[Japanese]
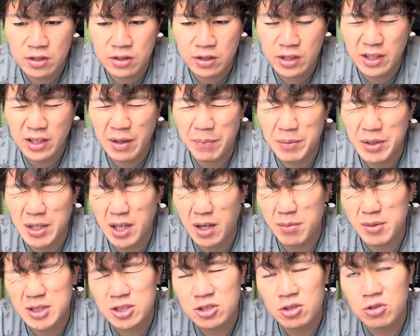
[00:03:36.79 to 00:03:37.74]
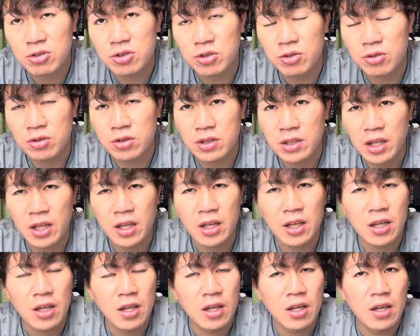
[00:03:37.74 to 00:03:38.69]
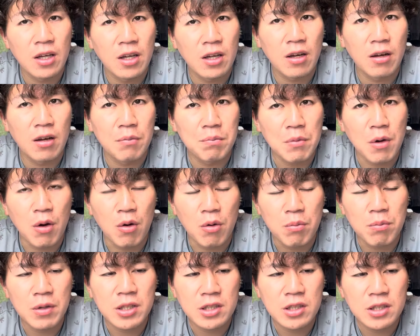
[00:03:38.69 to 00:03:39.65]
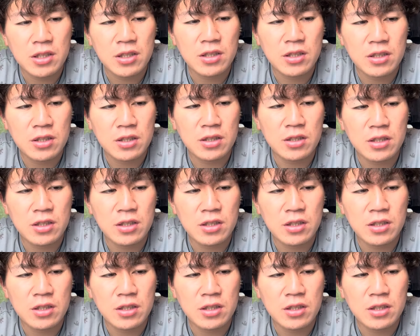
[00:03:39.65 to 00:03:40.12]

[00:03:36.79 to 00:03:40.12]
で、やっぱ高松商業って、まあほんまに